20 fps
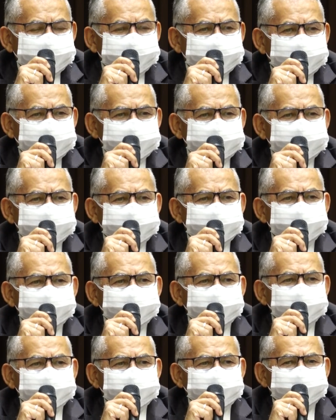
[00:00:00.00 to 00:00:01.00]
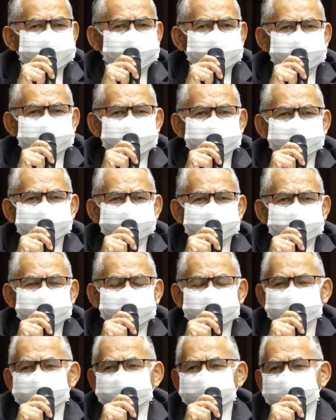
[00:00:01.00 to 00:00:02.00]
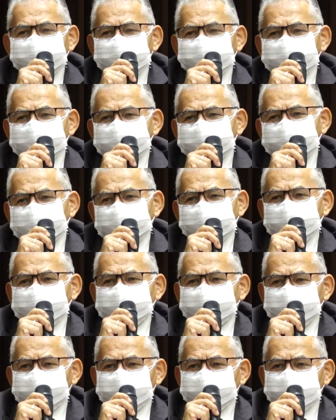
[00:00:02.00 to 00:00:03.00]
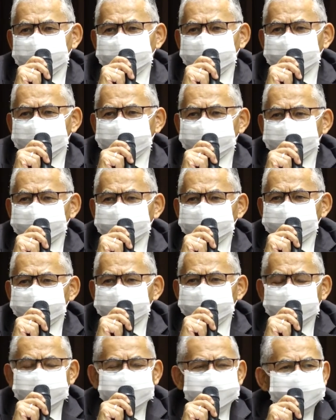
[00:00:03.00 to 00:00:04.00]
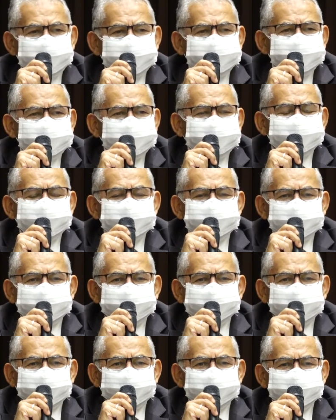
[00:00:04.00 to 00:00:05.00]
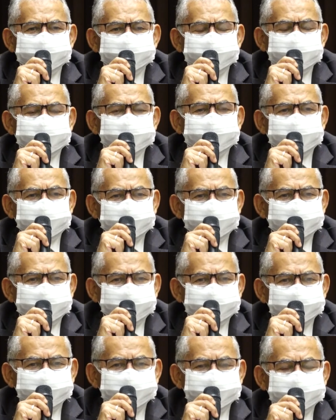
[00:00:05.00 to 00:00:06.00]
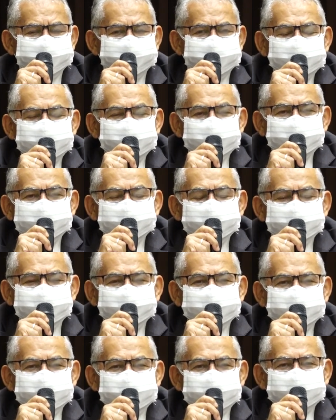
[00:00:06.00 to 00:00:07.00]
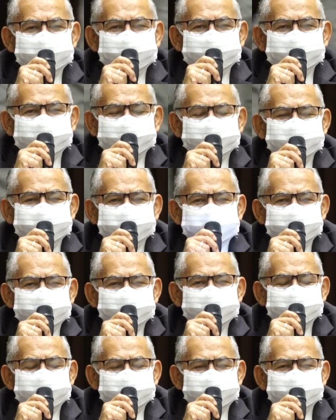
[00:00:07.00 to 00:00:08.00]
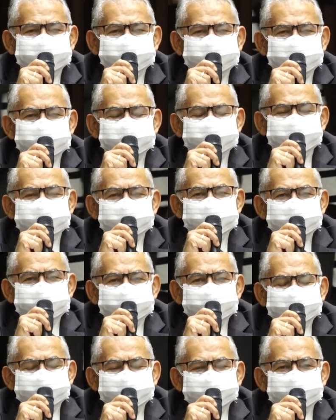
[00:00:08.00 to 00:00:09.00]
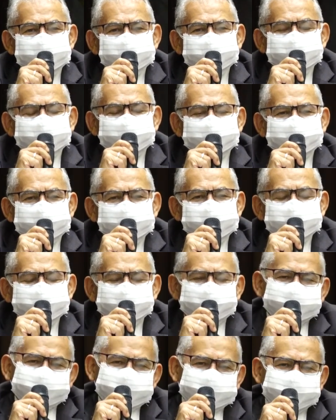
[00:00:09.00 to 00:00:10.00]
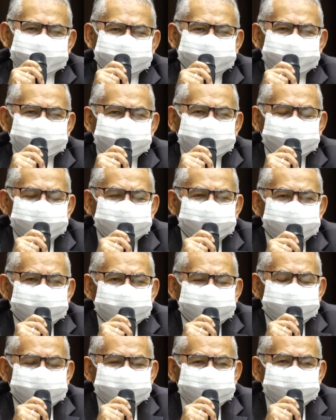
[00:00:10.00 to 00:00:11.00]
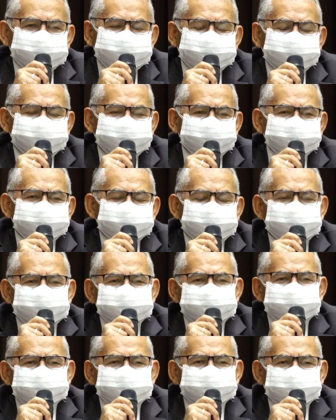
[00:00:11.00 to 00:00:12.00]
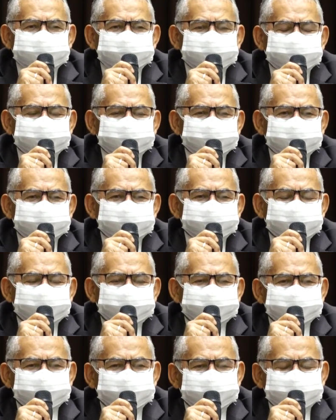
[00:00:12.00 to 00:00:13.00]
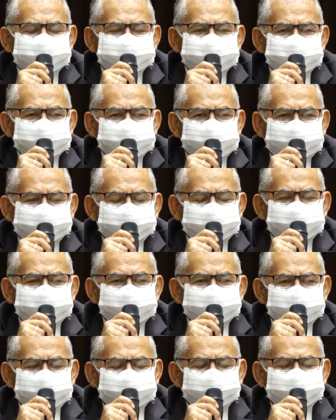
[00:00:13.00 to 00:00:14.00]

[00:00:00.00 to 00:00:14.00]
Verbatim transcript: Kayseri Büyükşehir Belediyesi olarak gayret gösteriyoruz. Ve epeyce de mesafe aldığımıza inanıyoruz. Türkiye'de Kayseri, Erciyes bu işin olması olmazı. Şimdi uluslararası standartlarda olan bir yapı ve